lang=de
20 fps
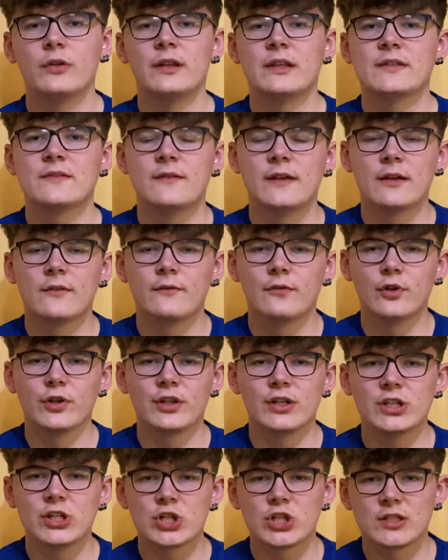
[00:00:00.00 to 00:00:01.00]
deswegen würde
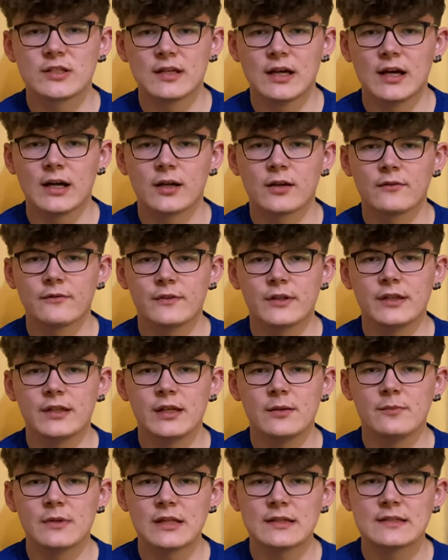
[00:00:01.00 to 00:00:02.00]
ich sagen, wir
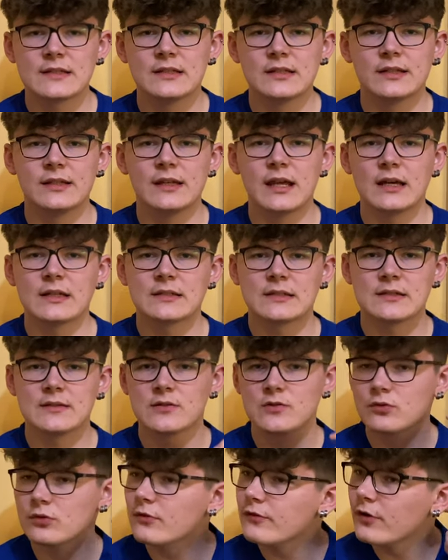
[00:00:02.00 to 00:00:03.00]
nehmen jetzt hier den ersten
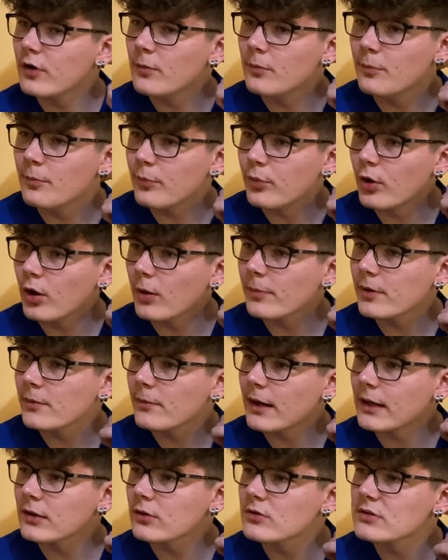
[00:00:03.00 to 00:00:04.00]
Zug vom Purple
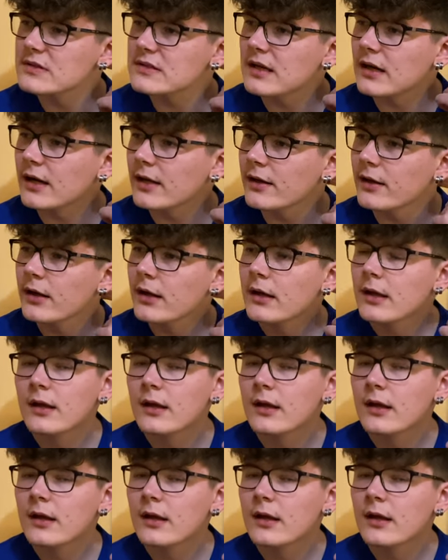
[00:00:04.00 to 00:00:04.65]
Mangostan.